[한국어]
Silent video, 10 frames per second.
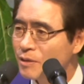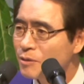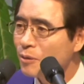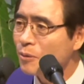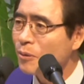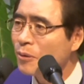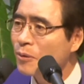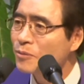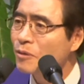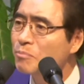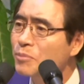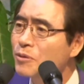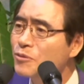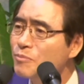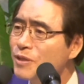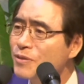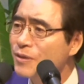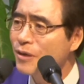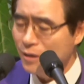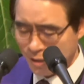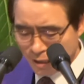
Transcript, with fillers: 서로 덮어주면서